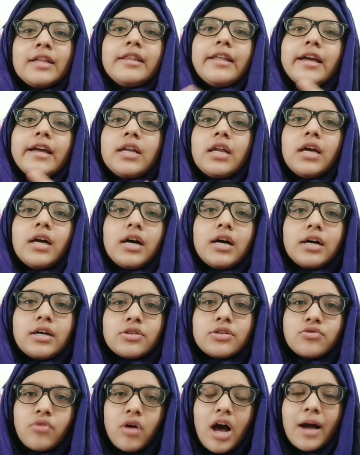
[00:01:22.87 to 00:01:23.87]
देन
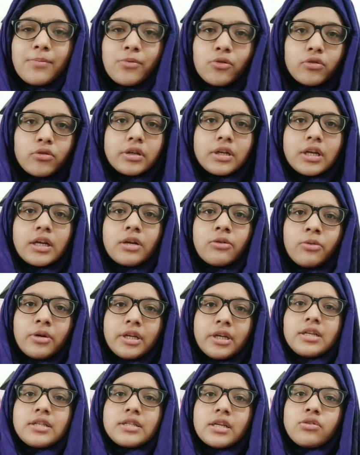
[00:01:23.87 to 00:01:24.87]
uh, जो आप लोगों की
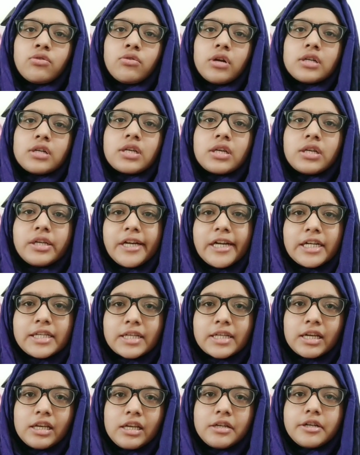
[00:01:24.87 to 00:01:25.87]
क्वेरीज है थोड़ा सा नीट
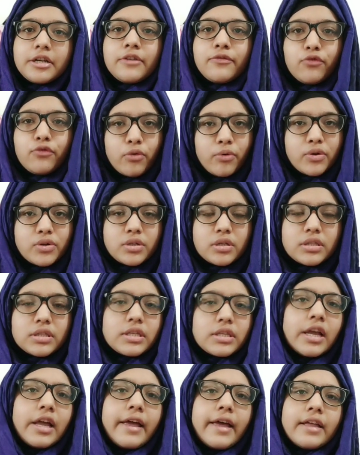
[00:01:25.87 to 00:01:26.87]
से रिलेटेड वो क्वेश्चन
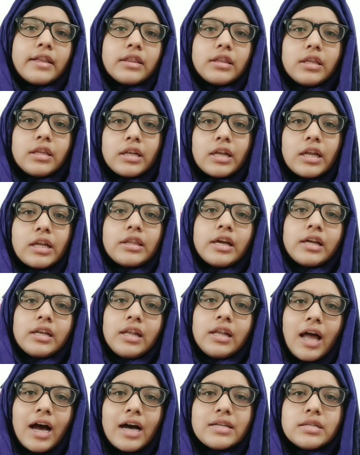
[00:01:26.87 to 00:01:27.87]
है एंड
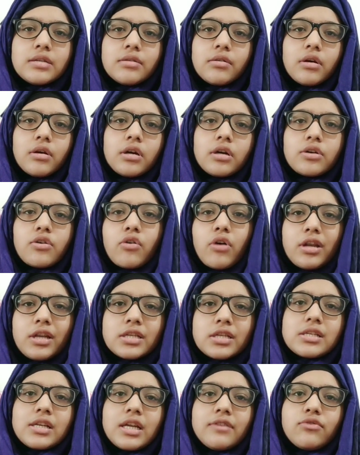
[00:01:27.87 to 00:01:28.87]
देन लास्ट
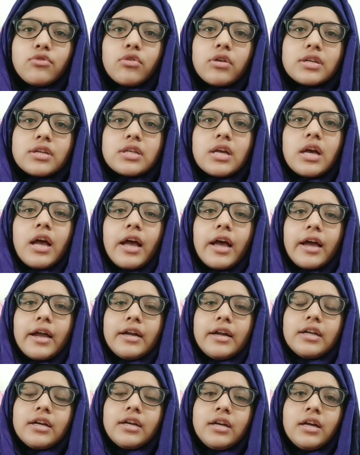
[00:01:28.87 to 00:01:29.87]
कॉलेज लाइफ थोड़ा सा
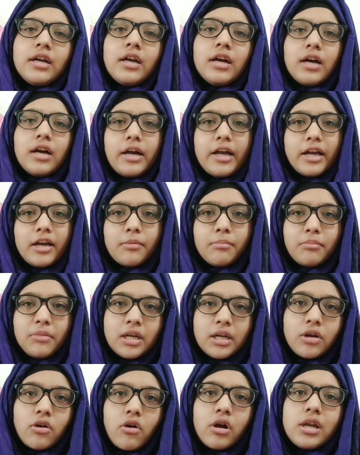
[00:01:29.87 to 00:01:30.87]
एंड uh, uh,
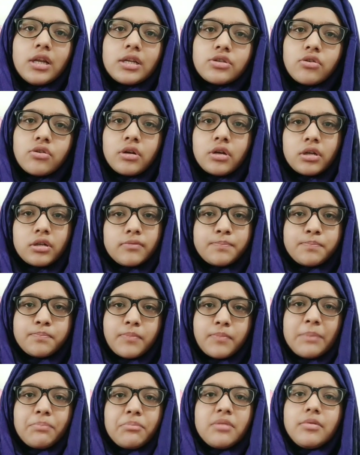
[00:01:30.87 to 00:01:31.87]
मेरे कॉलेज और
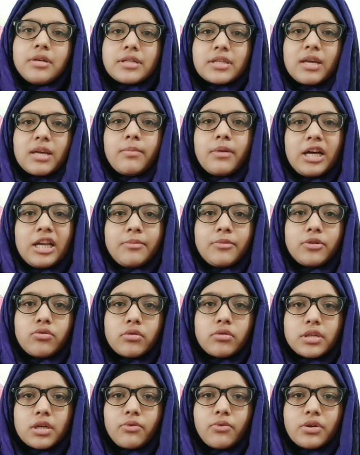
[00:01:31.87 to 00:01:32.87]
एम uh, के बारे में
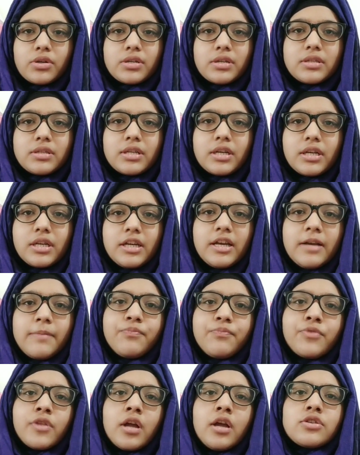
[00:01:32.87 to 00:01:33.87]
थोड़ा सा क्वेश्चन है ठीक है
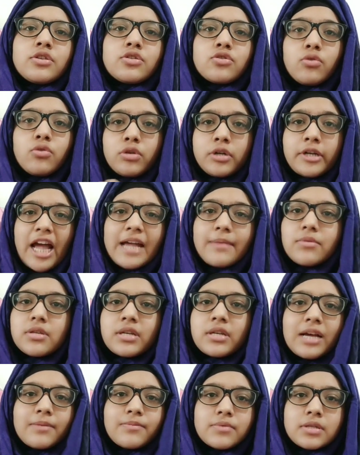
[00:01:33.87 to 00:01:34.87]
सो
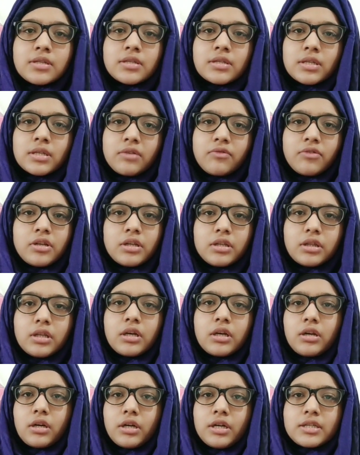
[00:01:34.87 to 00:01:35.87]
टाइम्स टाइम्स इज गिवन इन
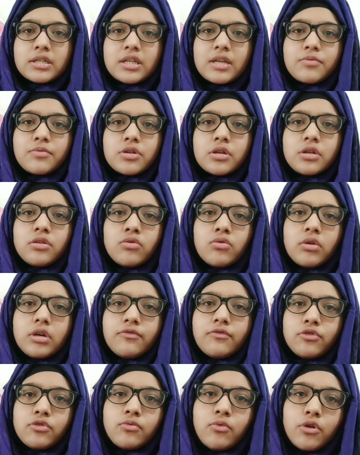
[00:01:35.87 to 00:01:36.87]
द डिस्क्रिप्शन तो
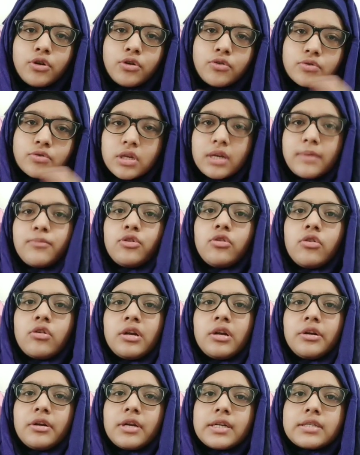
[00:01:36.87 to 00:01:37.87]
इफ़ यू वॉन्ट टू स्किप टू
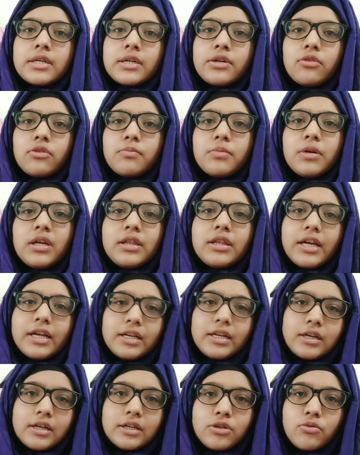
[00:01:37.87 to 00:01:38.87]
योर इंटरेस्टेड टॉपिक
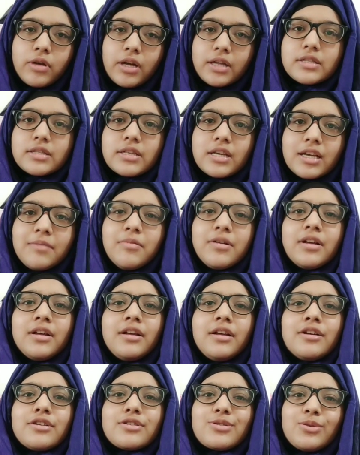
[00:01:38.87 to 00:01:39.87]
देन यू कैन स्किप
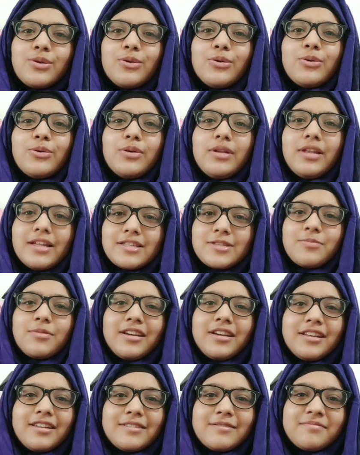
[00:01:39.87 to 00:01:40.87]
सो लेट्स
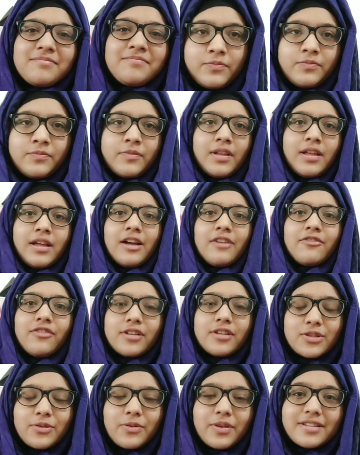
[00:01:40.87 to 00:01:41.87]
बिगिन
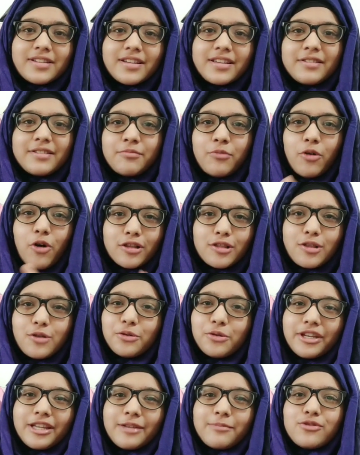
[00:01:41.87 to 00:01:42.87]
फर्स्ट क्वेश्चन बहुत
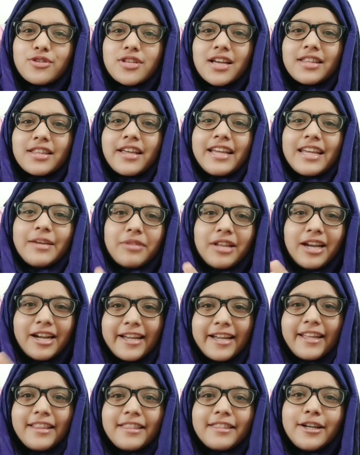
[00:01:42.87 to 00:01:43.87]
लोगों ने पूछा था कि मेरे
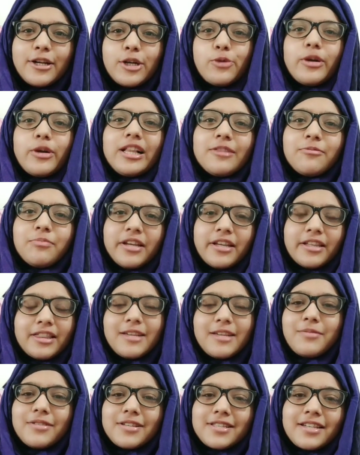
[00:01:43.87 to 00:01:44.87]
टेंथ एंड ट्वेल्थ में
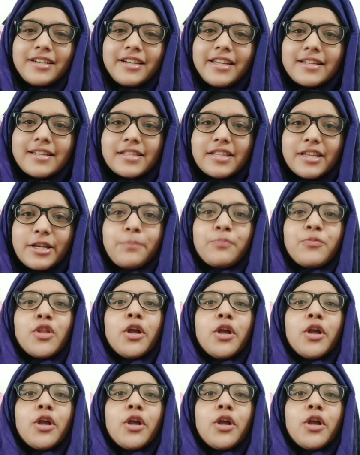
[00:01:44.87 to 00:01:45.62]
कितने परसेंटेज थे